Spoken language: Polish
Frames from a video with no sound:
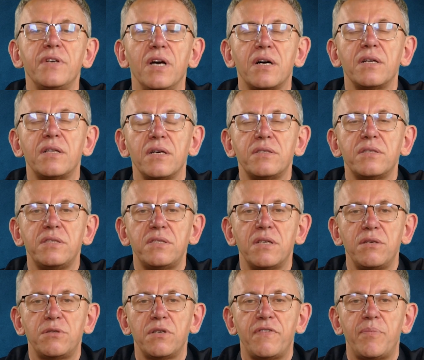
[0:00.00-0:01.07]
jak teksty
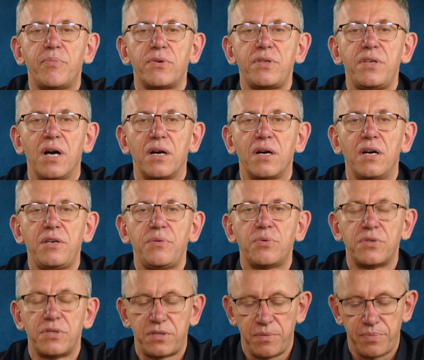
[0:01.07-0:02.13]
Stanisława Borniaka i
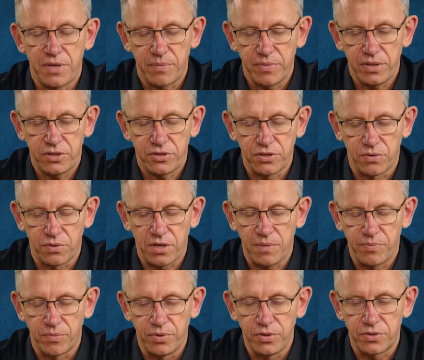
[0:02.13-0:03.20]
udostępniamy je szerokiej
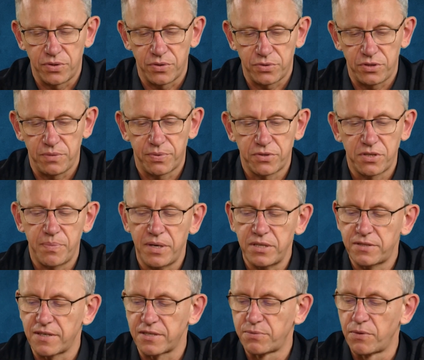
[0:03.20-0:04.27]
publiczności. Proszę
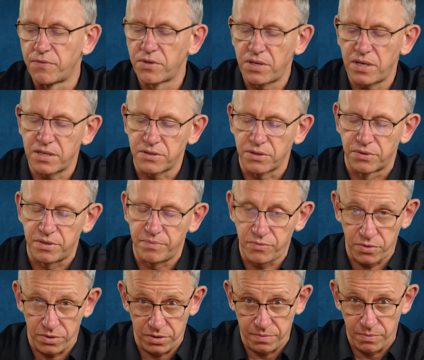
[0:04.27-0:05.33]
Państwa, słowo teraz o tym,
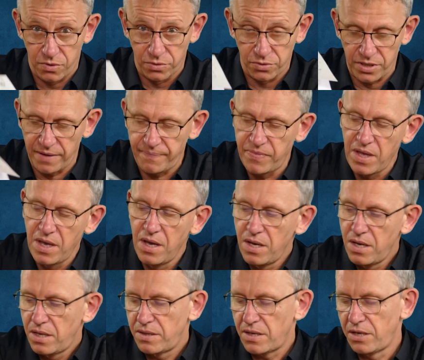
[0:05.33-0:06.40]
to jest Morze,
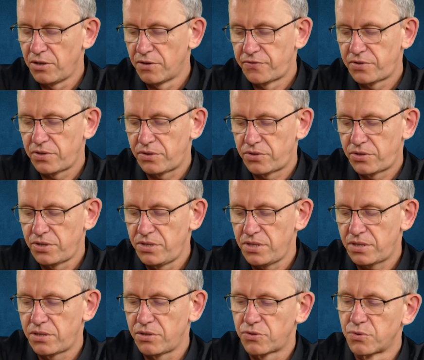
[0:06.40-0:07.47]
najnowszy
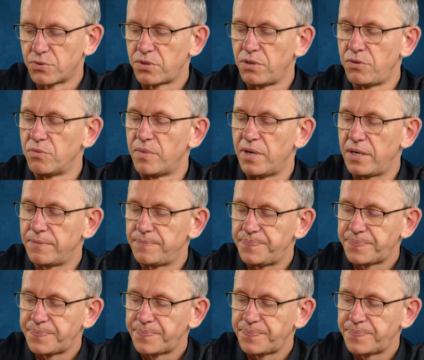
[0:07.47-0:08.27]
36 numer.